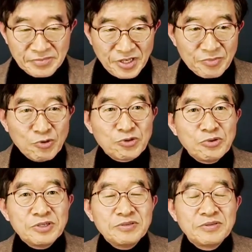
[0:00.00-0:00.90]
제
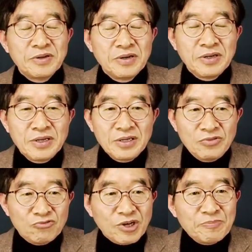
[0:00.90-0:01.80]
모토는
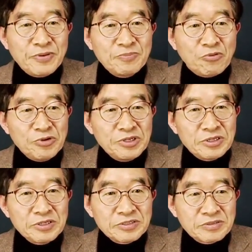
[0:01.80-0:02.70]
눈앞에
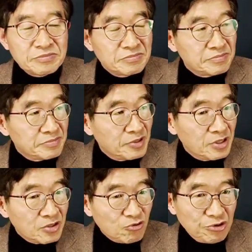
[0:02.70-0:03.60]
보이는 것
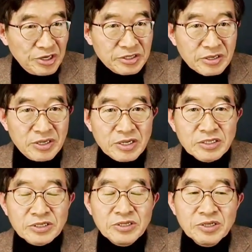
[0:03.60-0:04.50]
귀에 들리는
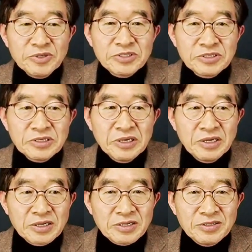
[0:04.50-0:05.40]
것을 넘어서
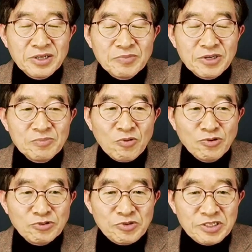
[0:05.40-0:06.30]
그 너머를
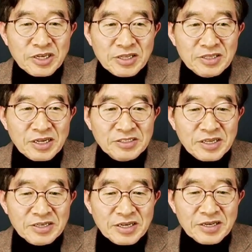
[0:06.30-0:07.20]
볼 수 있어야 된다는
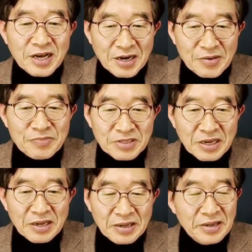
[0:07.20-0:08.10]
생각이
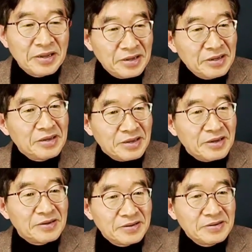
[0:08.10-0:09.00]
강합니다.
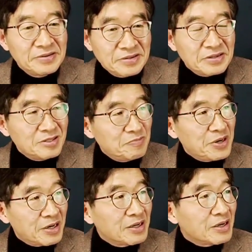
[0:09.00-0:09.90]

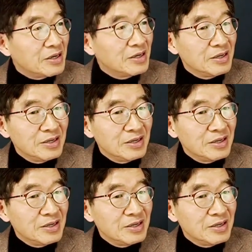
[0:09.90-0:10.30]
은폐하라,